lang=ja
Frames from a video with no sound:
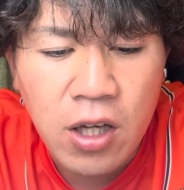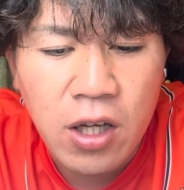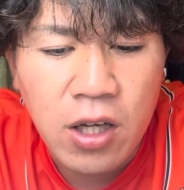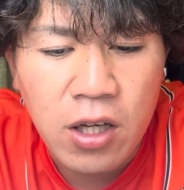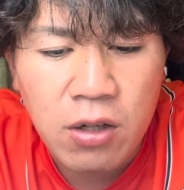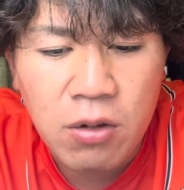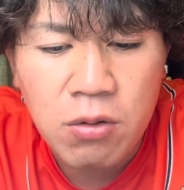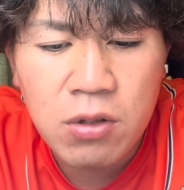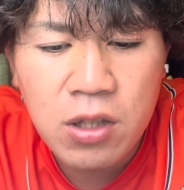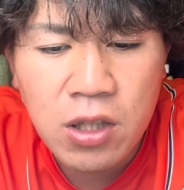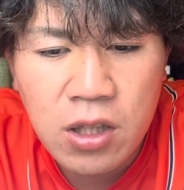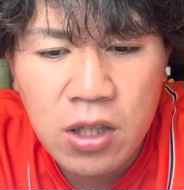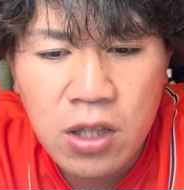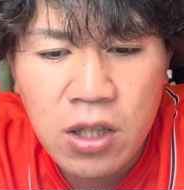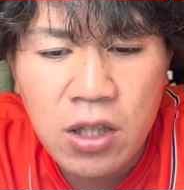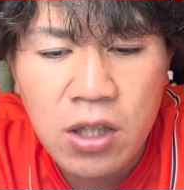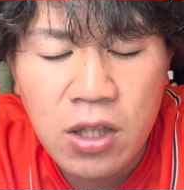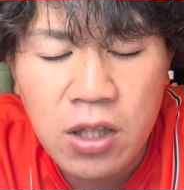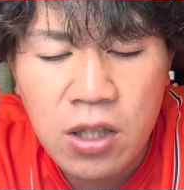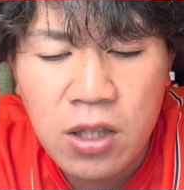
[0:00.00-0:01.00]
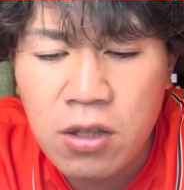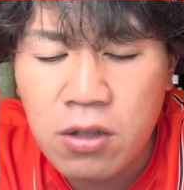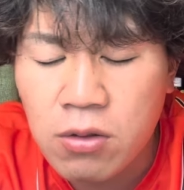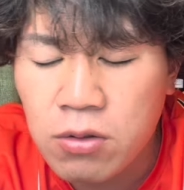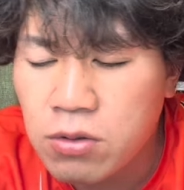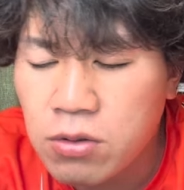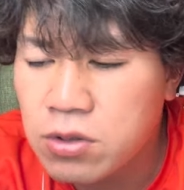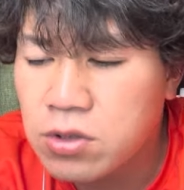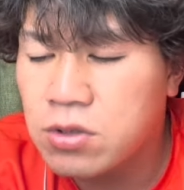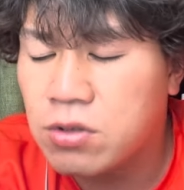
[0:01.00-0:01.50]
えー、これがね、えー、
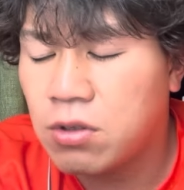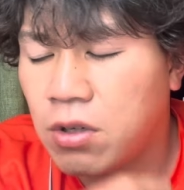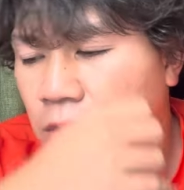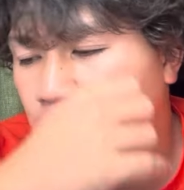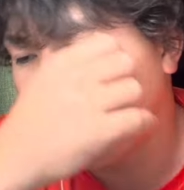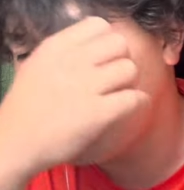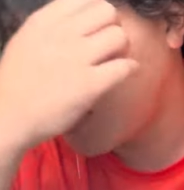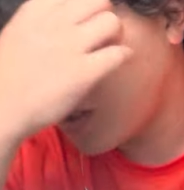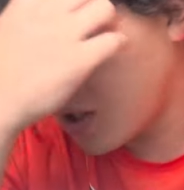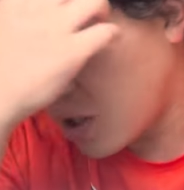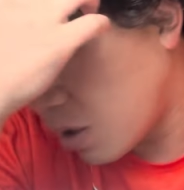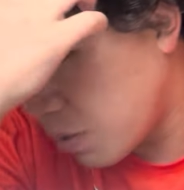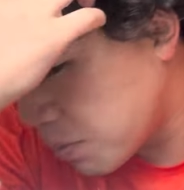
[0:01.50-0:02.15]
今年のね、ほんまに、ね、